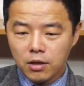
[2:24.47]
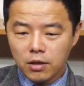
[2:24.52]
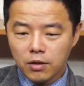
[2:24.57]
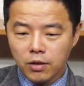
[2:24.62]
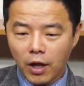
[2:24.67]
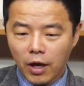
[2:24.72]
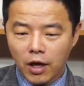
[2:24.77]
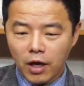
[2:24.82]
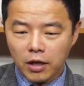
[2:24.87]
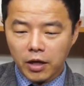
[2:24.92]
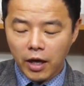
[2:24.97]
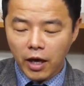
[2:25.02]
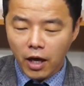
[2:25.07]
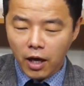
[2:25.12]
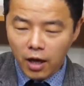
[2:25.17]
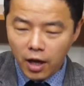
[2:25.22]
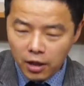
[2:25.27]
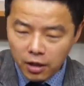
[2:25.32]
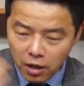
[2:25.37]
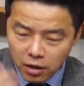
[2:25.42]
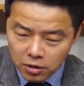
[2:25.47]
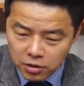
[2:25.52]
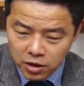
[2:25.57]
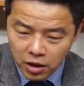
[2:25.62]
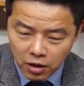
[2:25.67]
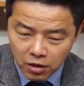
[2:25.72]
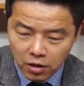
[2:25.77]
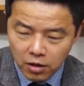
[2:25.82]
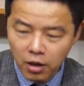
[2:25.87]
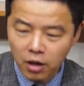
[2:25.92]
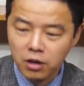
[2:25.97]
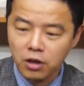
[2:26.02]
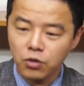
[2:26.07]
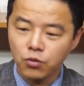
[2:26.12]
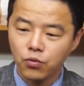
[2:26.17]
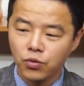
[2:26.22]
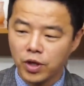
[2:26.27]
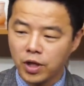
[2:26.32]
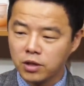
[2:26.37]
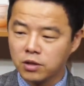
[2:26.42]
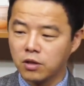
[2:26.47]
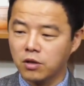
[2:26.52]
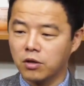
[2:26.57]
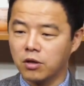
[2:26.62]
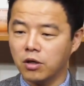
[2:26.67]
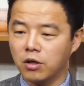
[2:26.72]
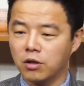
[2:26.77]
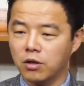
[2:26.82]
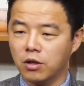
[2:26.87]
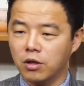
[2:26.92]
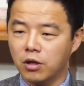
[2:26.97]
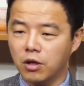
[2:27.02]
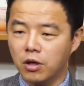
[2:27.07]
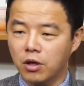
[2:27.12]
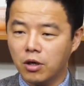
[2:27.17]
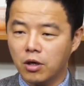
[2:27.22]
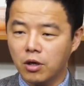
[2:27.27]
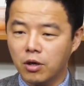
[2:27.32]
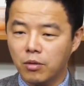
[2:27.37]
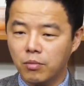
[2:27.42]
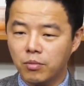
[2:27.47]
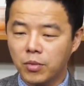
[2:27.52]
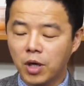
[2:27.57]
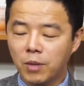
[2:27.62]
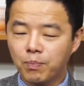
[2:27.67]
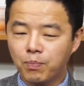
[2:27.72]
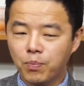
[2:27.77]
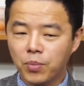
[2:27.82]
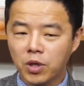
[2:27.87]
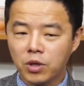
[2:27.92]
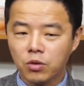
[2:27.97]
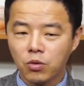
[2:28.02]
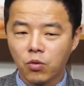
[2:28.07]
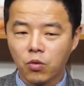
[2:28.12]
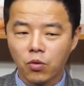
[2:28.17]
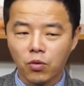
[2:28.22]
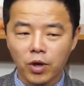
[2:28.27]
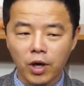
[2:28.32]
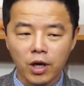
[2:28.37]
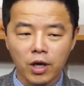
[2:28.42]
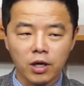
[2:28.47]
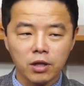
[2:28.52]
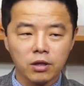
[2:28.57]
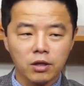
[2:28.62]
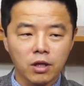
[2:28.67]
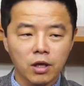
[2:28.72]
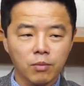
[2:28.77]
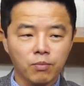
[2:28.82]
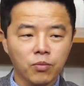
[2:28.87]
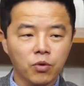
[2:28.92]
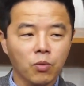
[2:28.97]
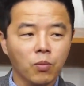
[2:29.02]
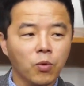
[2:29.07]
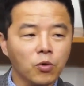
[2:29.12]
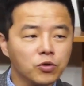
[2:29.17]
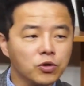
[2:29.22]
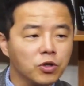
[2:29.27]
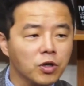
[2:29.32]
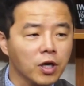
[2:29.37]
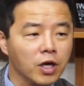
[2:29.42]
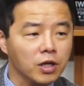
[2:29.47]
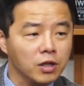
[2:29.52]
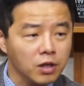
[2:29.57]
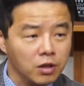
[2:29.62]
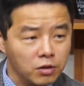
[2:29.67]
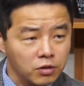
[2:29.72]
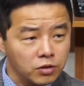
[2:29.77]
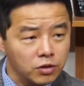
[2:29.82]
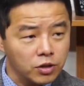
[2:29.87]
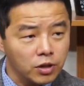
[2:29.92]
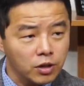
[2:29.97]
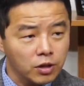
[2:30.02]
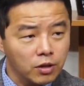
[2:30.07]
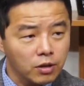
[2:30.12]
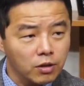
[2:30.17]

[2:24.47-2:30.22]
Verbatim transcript: 내가 계약 하나를 체결하기 위해서는 몇 번 고객한테 프로포즈를 해야 되는지.